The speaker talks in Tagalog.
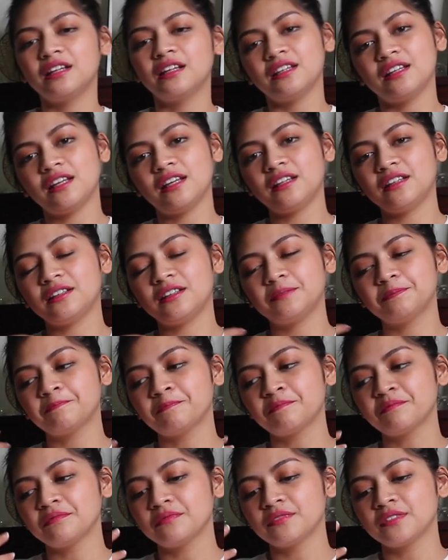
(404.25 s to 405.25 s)
Then,
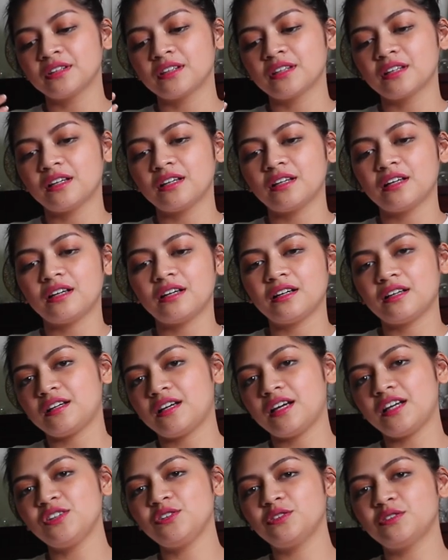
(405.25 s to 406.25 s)

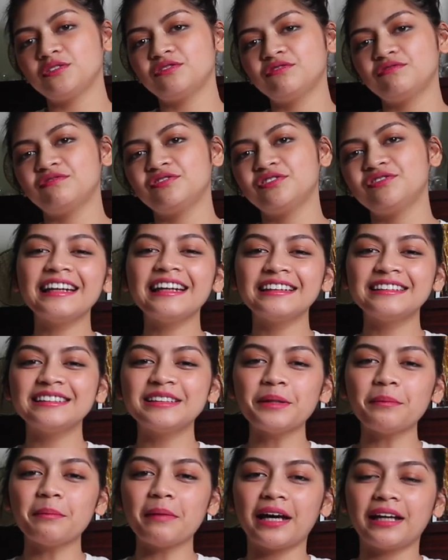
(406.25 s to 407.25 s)
ayun.
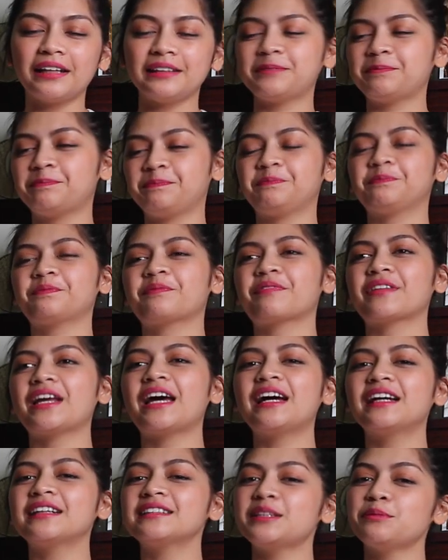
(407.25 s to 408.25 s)
Next naman,
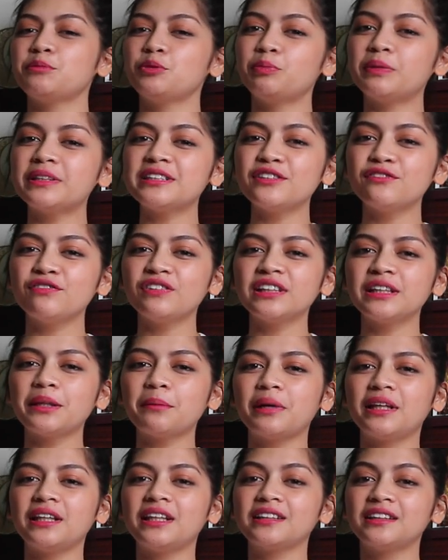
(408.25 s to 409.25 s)
ang Cebu Pacific
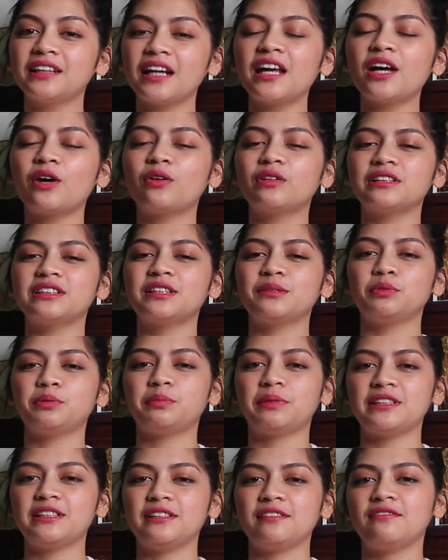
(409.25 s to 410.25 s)
naman, nag-try ako ng Cebu
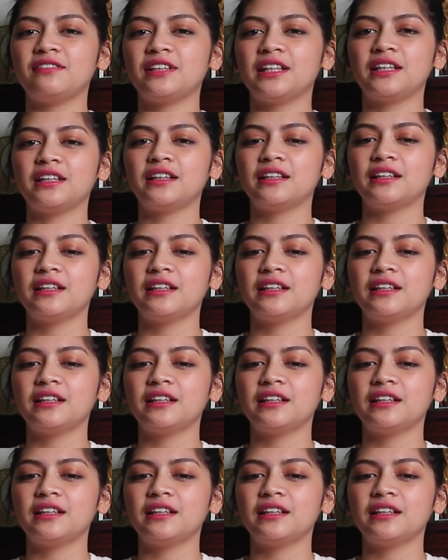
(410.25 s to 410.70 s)
Pacific.